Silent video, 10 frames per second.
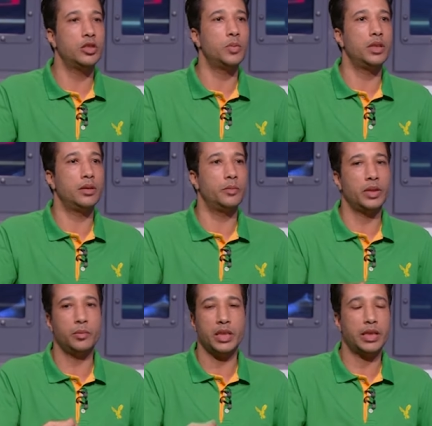ما حدش
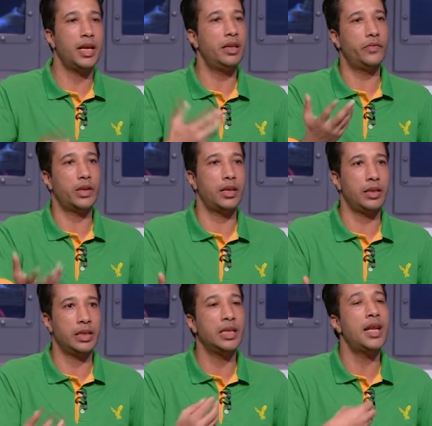بيتكلم
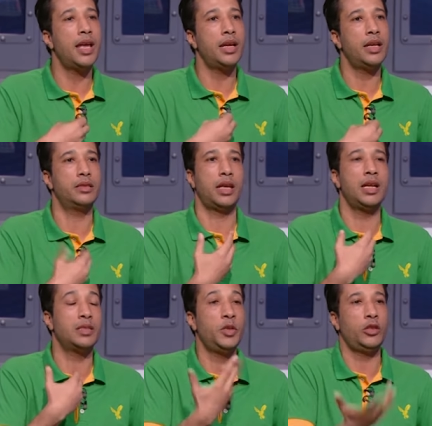في لان انا
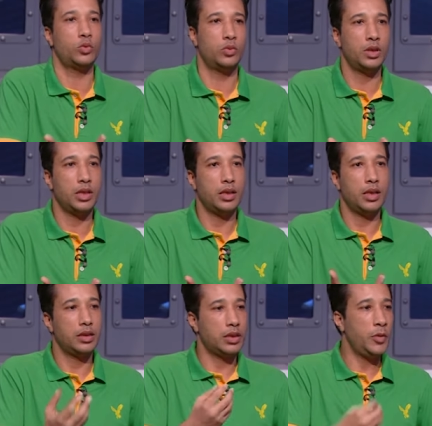انا انا سمعته
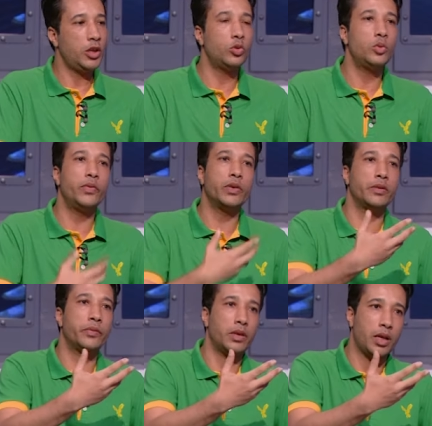صح. سمعته
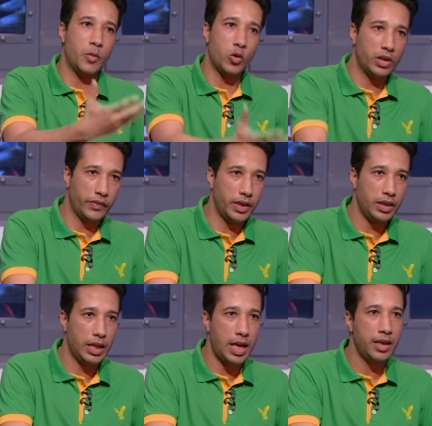في لما
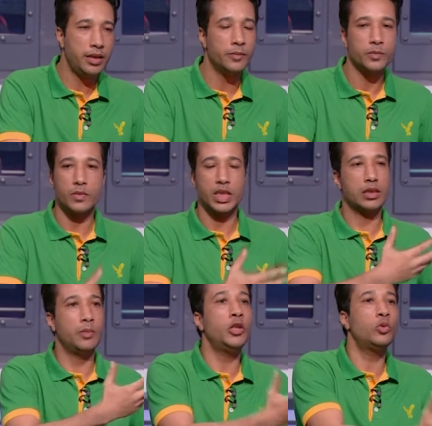كنت في النادي الاهلي
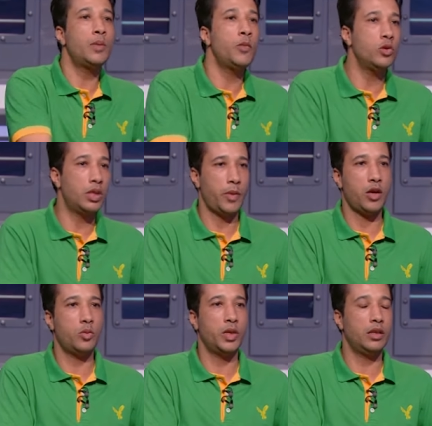سمعته لما
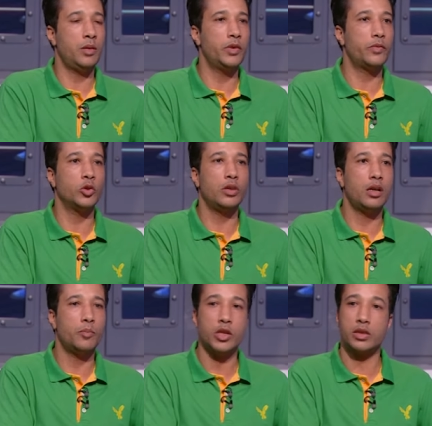كنت معاكم بنضم
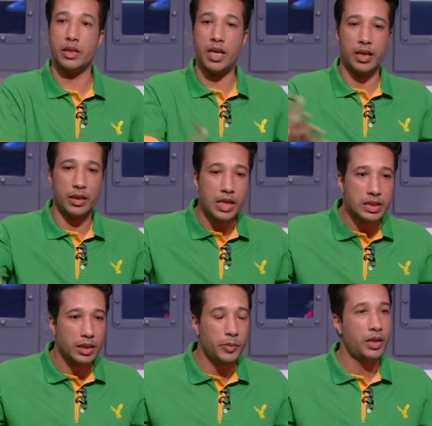في منتخب مصر لا
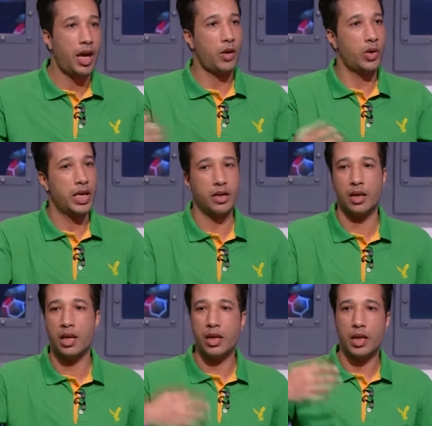ناس كبيره
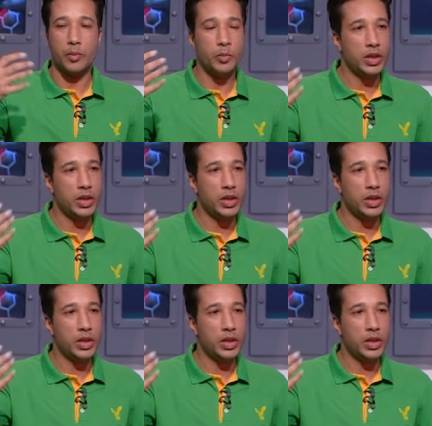حواليا